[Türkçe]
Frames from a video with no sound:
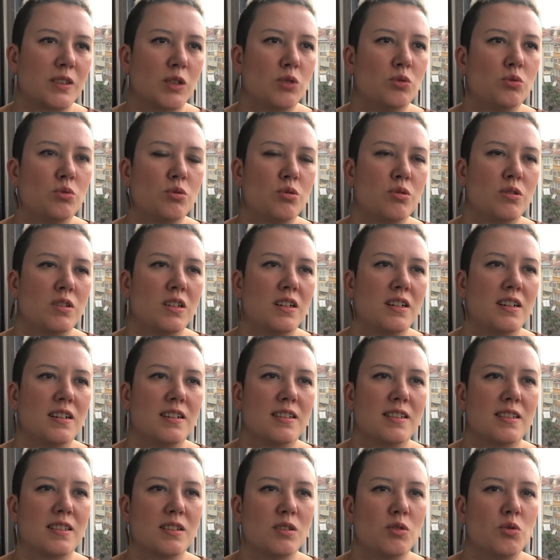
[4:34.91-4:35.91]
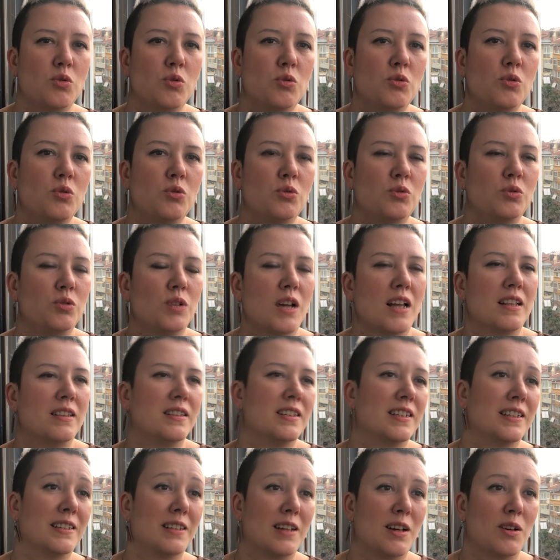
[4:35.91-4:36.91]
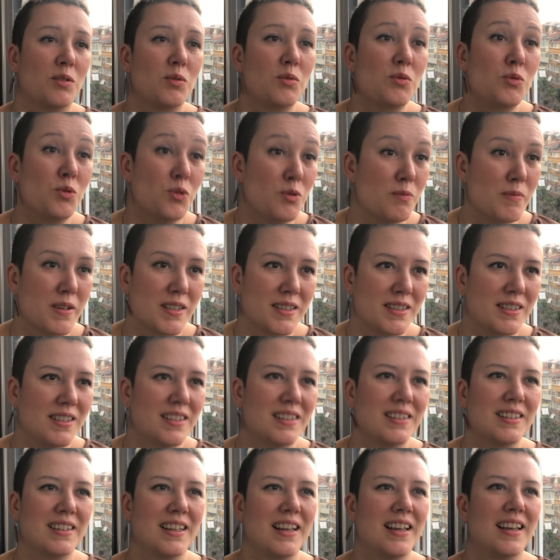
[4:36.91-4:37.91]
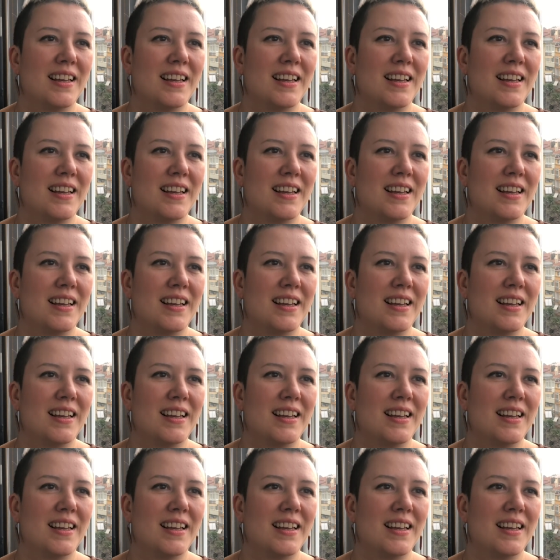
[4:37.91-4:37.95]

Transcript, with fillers: uluslararası hukuk kurallarına uyması